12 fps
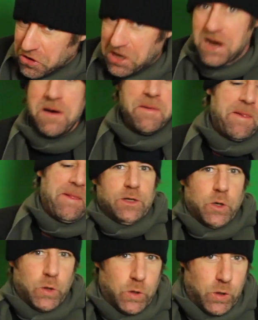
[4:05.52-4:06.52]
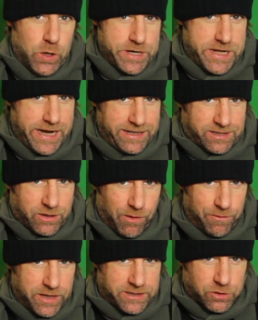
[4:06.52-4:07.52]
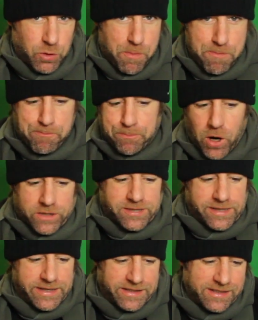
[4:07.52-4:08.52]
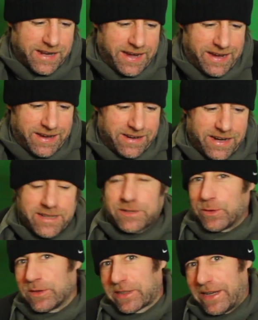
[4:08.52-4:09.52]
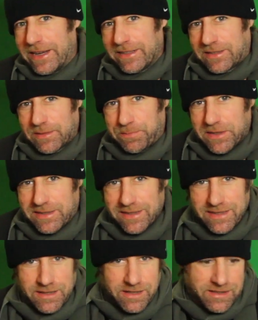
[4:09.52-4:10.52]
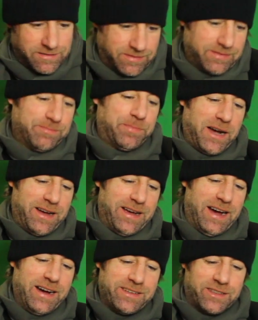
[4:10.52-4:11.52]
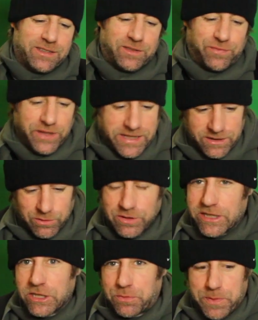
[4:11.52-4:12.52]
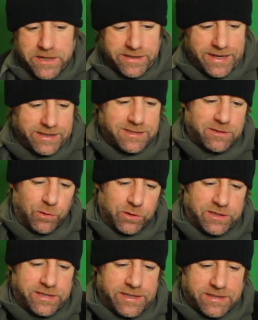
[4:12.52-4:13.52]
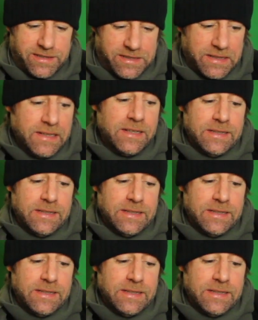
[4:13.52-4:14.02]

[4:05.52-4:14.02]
oder? Und jetzt kommen wir zum Boxing Day. Da ist unsere erste Partie bei Huddersfield und die spielen gegen Stoke City.